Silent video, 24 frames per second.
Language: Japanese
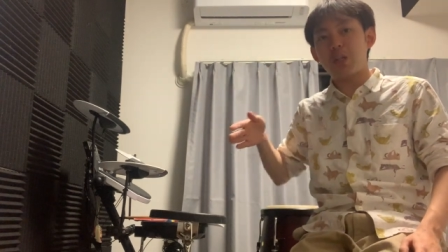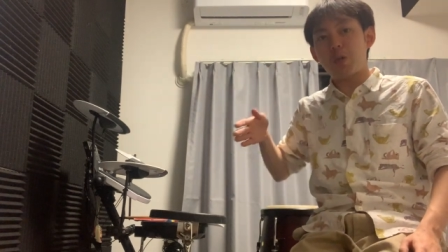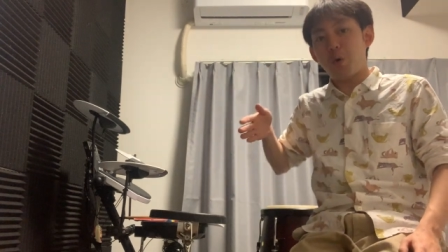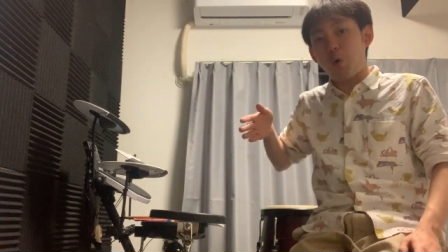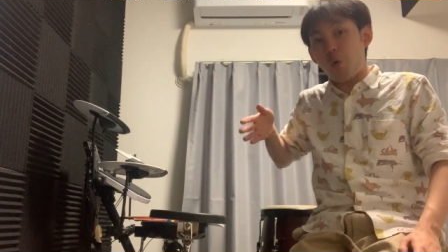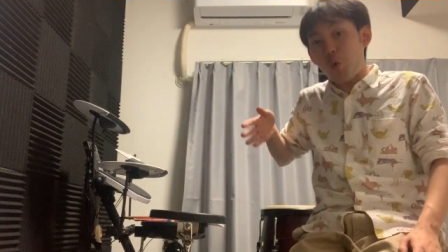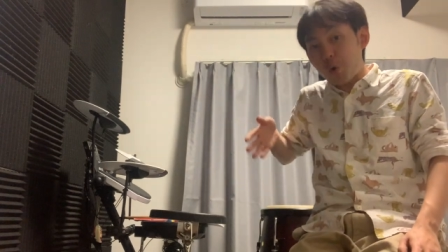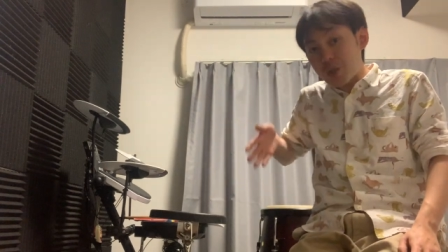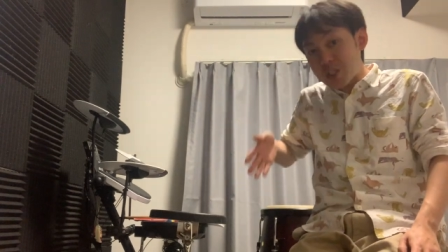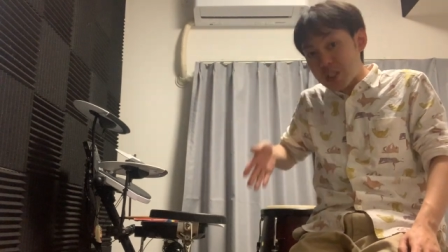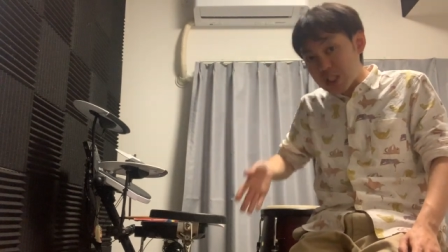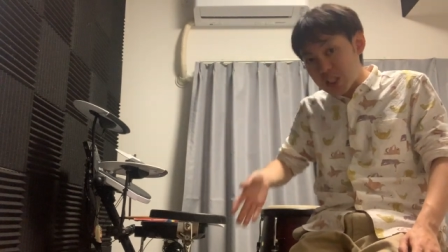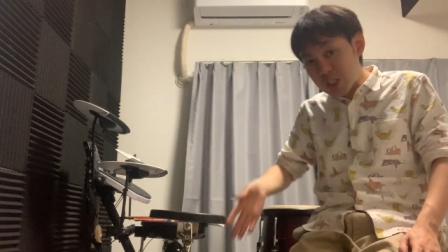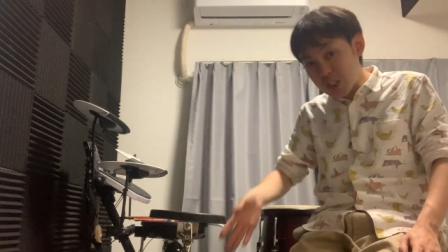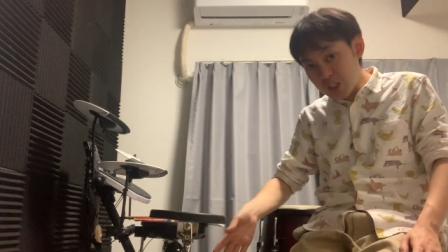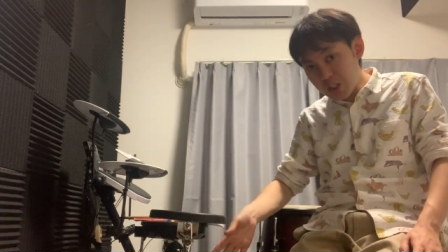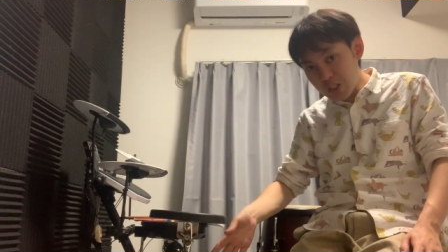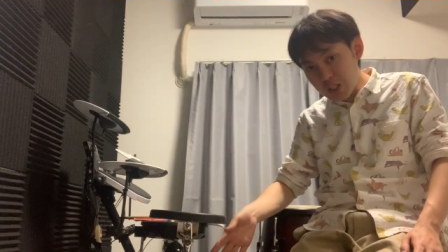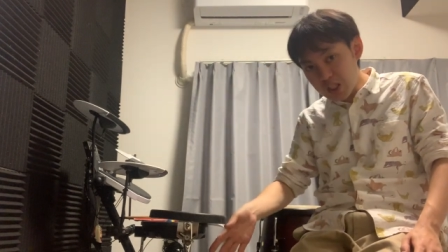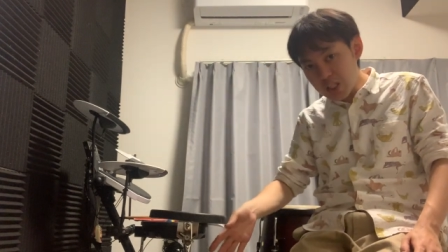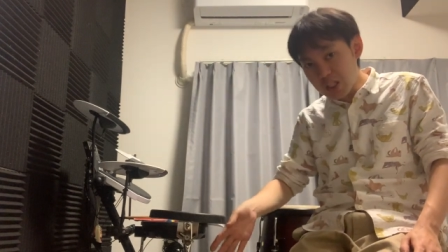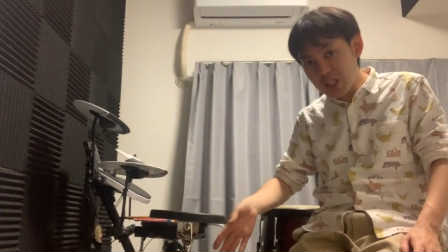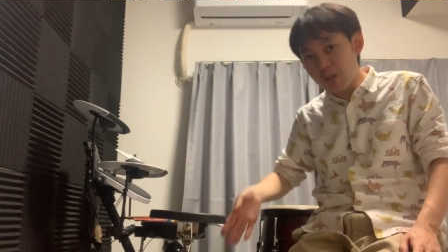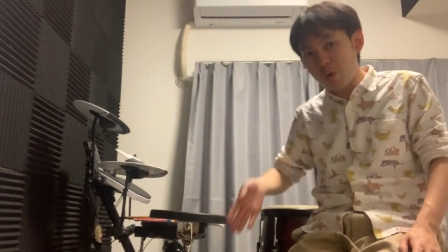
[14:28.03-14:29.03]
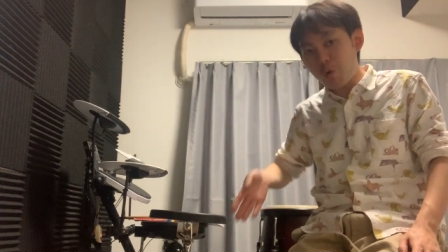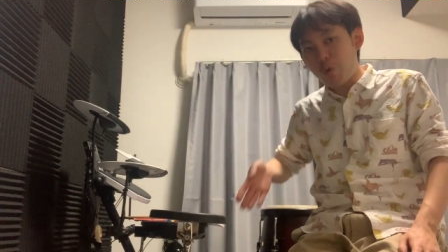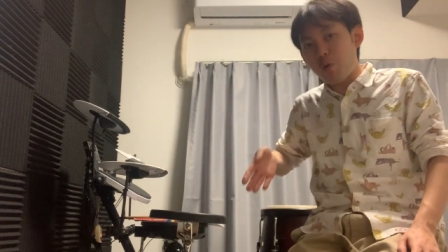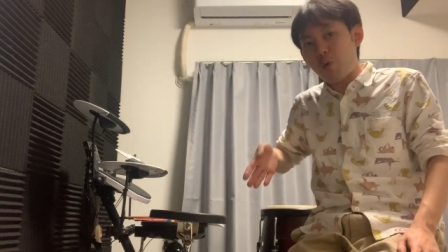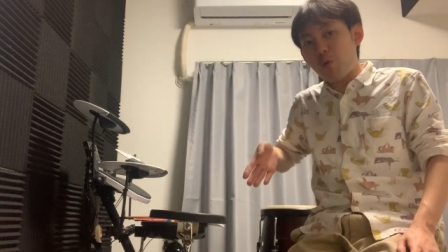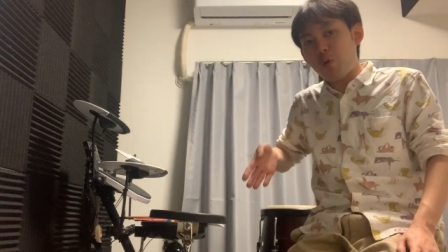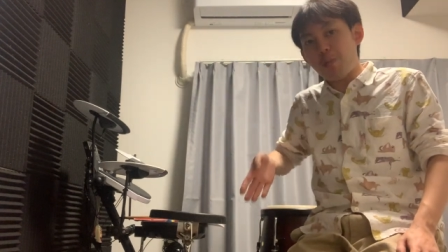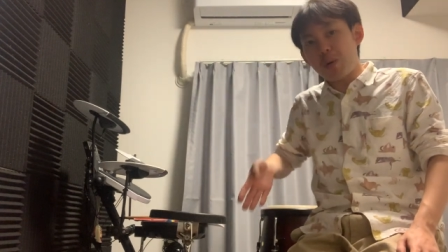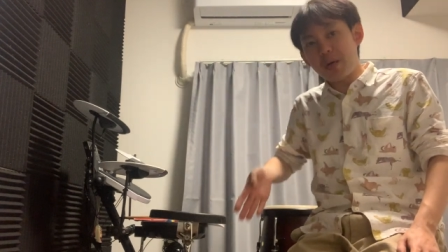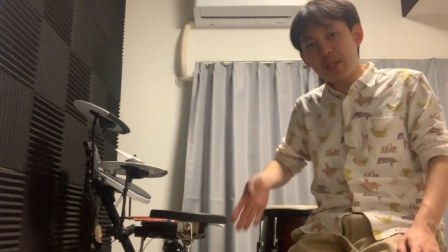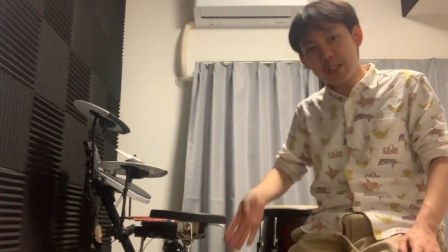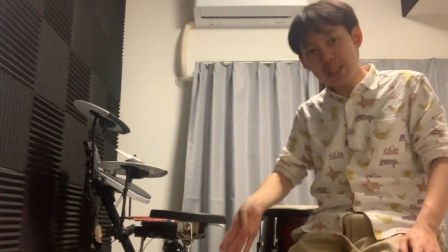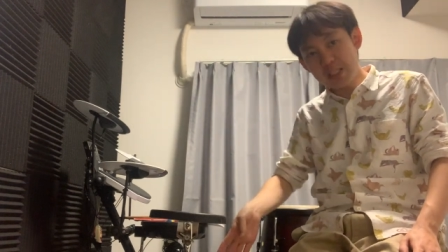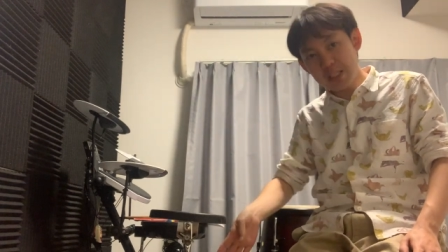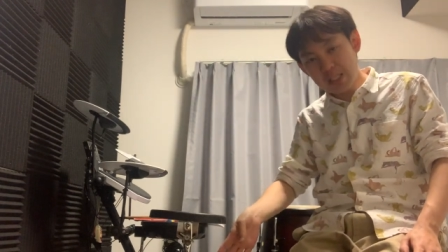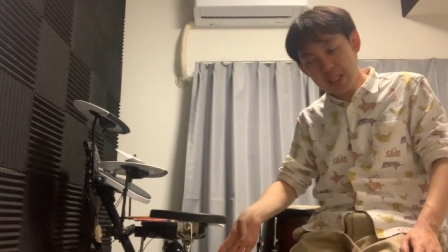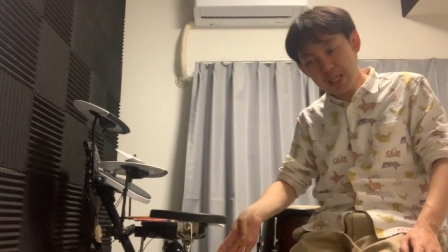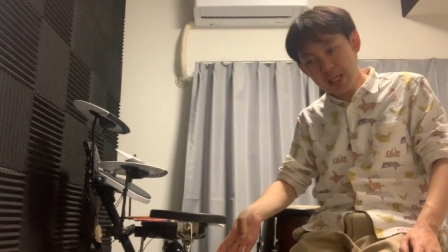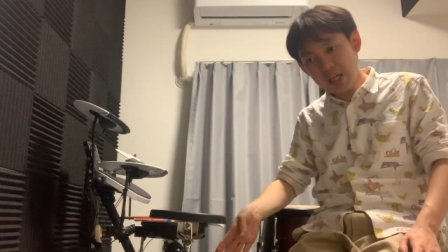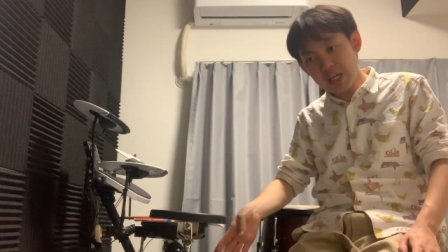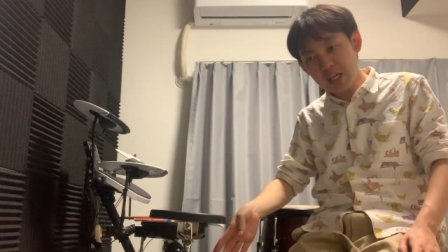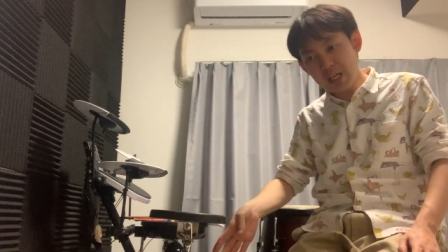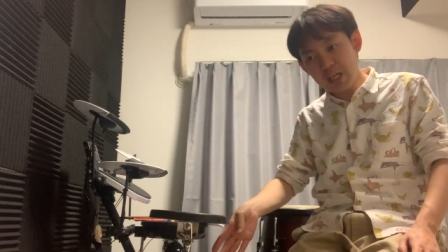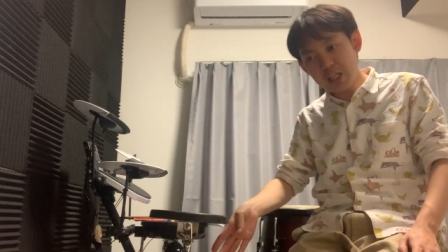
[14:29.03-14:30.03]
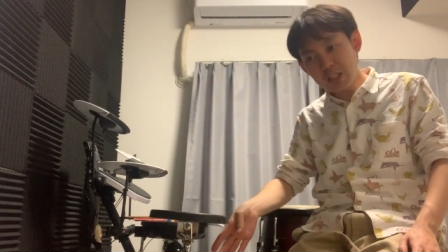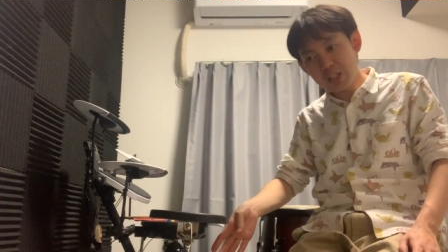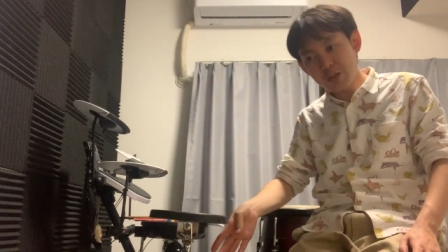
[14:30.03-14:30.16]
けど、押しすぎ、ここまでいかな